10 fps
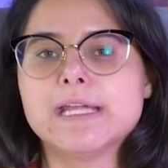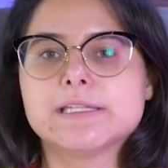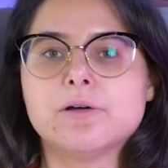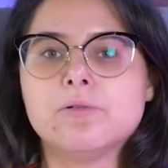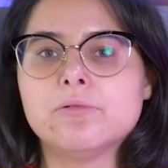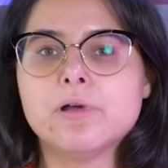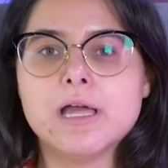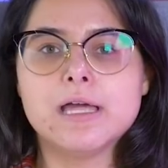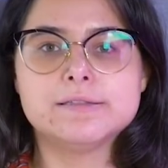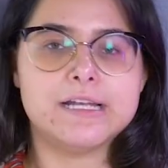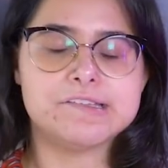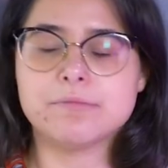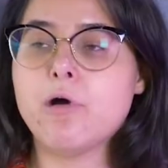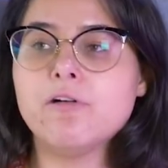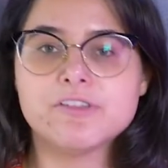Então,
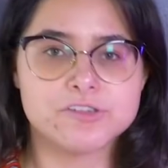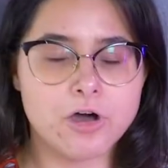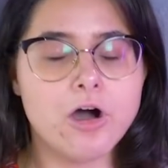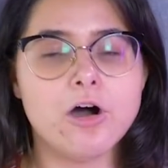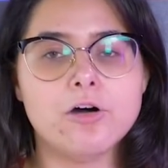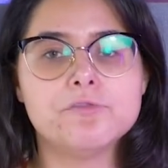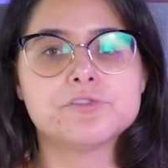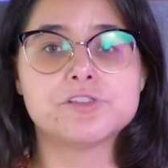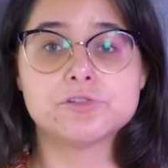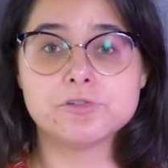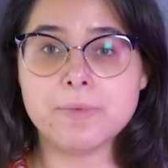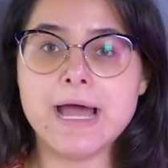trazem móveis novos e tudo